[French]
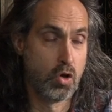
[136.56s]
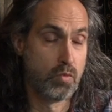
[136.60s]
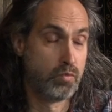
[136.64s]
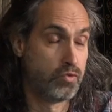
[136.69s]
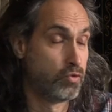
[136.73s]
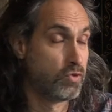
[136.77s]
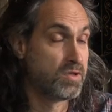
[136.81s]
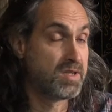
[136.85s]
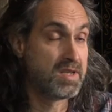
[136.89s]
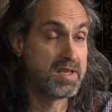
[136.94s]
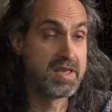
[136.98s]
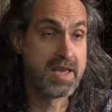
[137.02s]

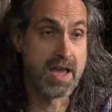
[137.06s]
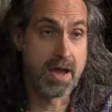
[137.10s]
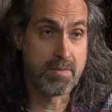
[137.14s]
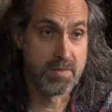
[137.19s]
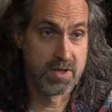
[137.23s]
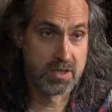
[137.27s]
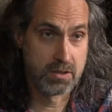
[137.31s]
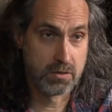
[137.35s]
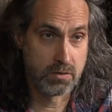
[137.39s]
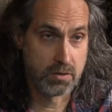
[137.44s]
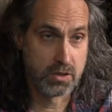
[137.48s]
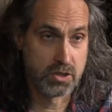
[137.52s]
plus liée à
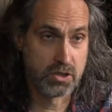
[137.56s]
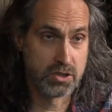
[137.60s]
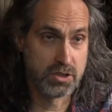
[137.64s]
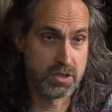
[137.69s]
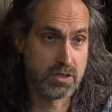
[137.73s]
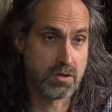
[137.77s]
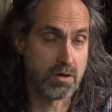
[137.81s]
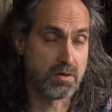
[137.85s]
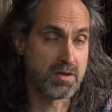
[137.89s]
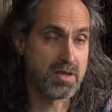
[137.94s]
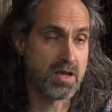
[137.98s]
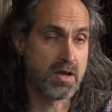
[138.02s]
mes
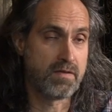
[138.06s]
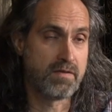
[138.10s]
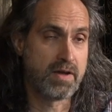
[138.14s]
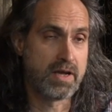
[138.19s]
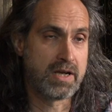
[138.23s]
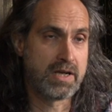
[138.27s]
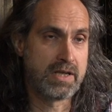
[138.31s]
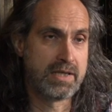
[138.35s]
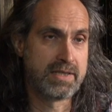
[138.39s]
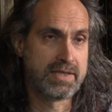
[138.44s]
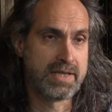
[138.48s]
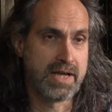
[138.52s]
origines, en lien
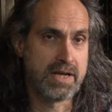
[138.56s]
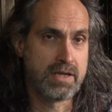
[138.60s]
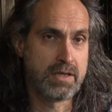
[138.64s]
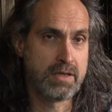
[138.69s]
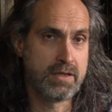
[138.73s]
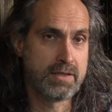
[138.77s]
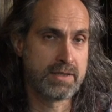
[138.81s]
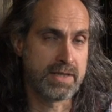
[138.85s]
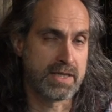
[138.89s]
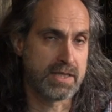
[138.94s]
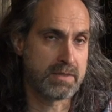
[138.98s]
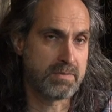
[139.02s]
avec
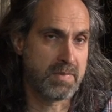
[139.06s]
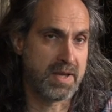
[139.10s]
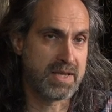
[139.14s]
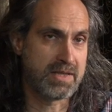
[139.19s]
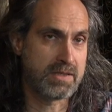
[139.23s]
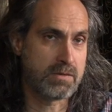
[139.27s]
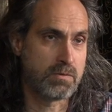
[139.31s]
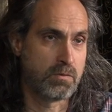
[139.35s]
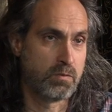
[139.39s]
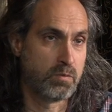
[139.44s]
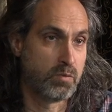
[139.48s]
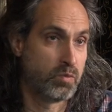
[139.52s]
l'Italie. Ça se
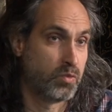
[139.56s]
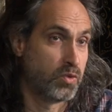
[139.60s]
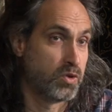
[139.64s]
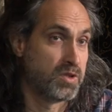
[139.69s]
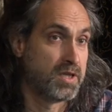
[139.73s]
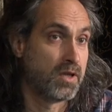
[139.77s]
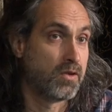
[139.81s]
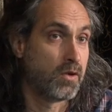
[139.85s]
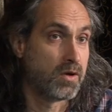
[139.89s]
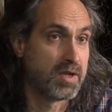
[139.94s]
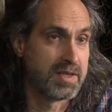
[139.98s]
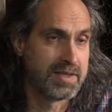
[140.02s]
passe, on peut
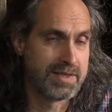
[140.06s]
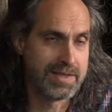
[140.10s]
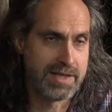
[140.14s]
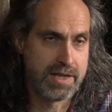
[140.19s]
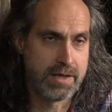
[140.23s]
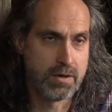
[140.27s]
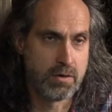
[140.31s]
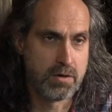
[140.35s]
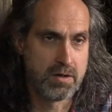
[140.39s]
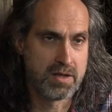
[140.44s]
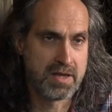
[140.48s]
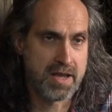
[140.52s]
dire, dans les îles
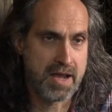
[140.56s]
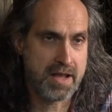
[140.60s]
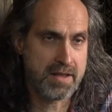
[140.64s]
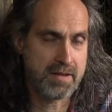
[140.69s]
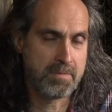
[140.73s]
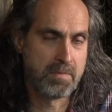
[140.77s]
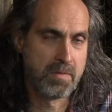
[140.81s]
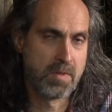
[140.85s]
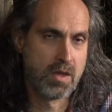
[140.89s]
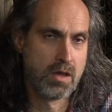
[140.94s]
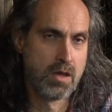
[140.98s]
éoliennes.